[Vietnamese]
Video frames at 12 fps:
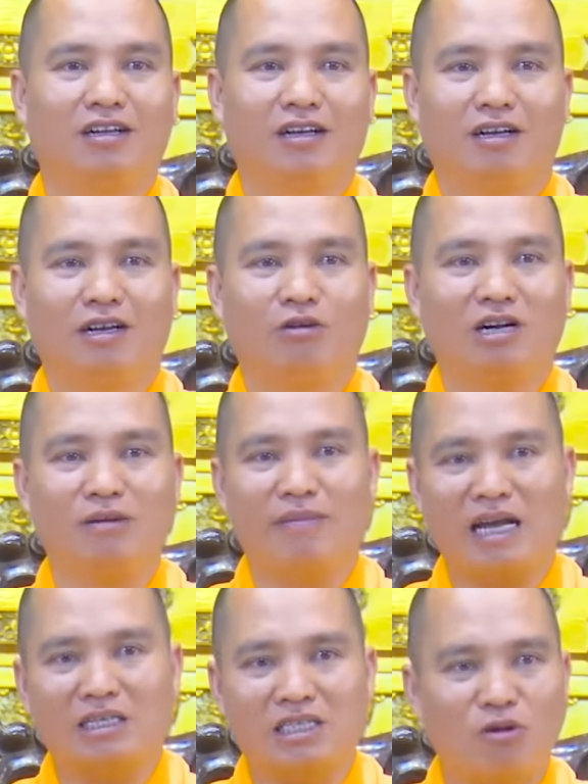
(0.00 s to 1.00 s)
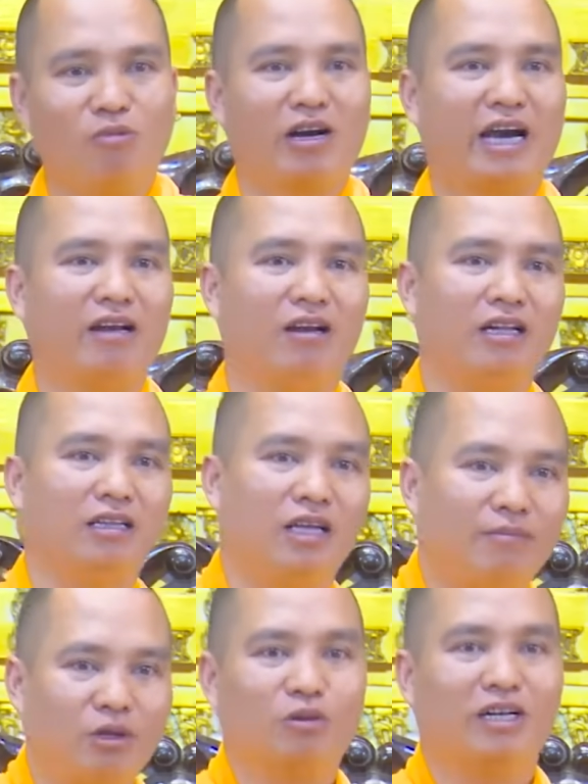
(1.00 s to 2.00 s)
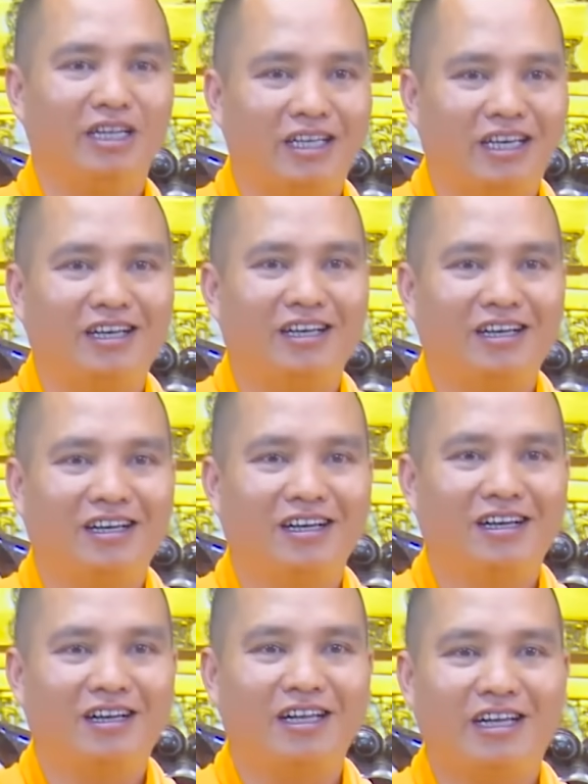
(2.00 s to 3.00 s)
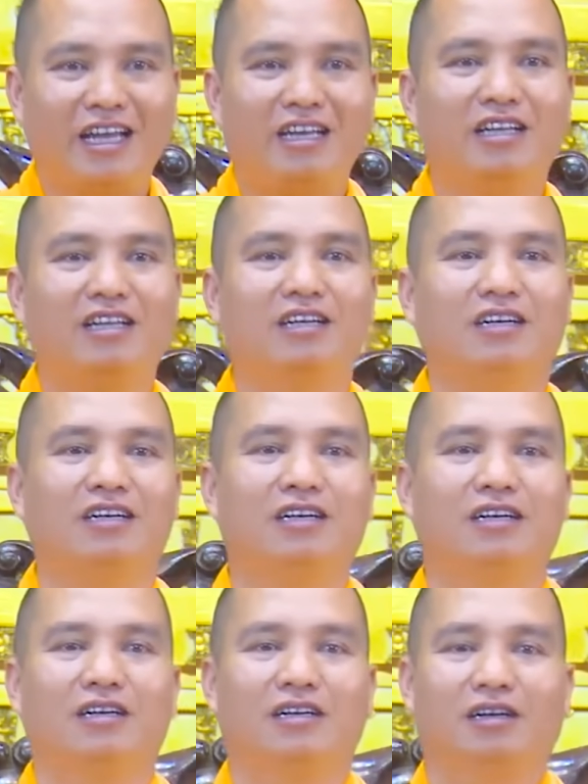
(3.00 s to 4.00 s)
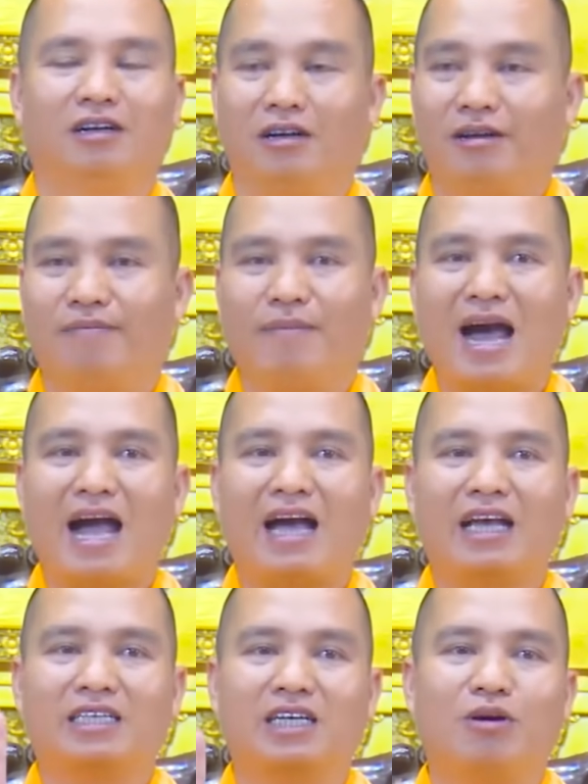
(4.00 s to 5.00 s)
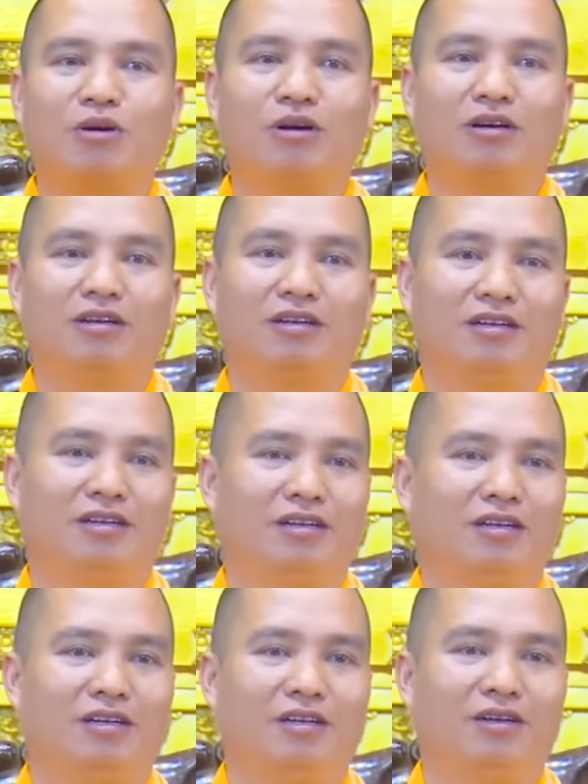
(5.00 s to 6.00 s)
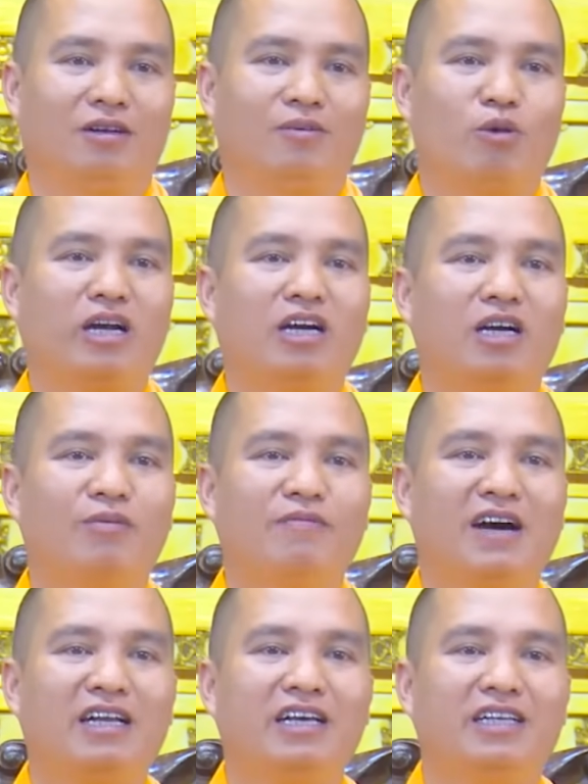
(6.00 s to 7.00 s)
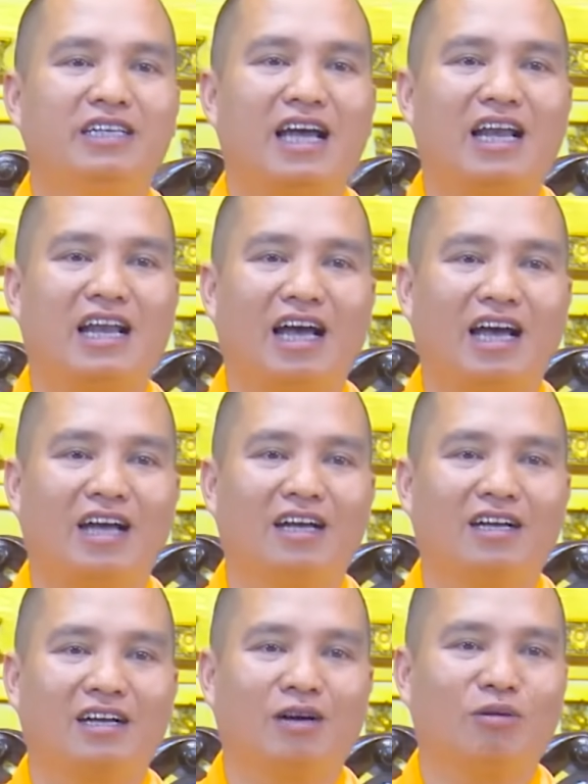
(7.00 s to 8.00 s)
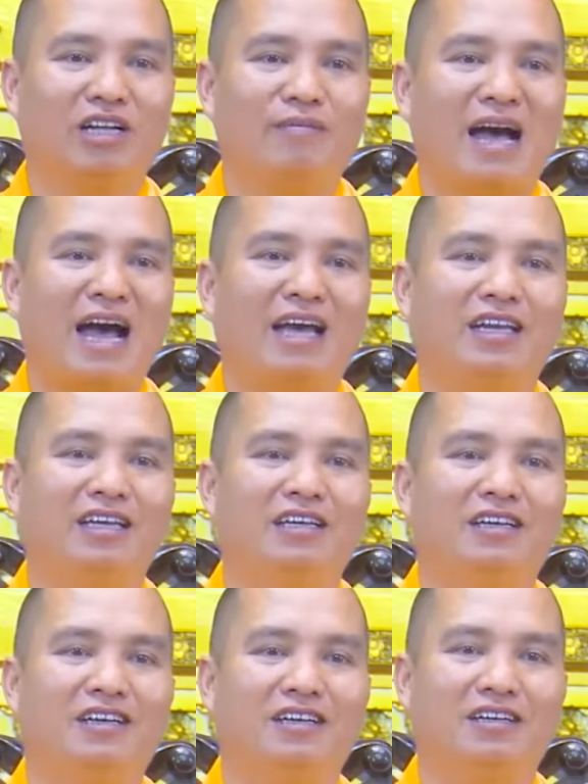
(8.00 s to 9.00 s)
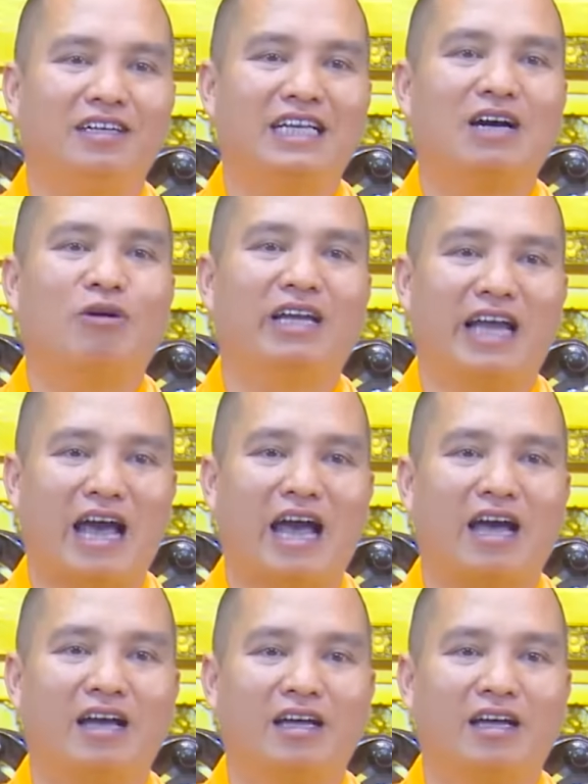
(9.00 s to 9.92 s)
nấu cơm ăn xong một cái nó lại tiếp tục đi gì? Đi đánh điện tử. Ba ngày sau mọi người mới phát hiện ra là không thấy bà ấy đi đi ra khỏi nhà.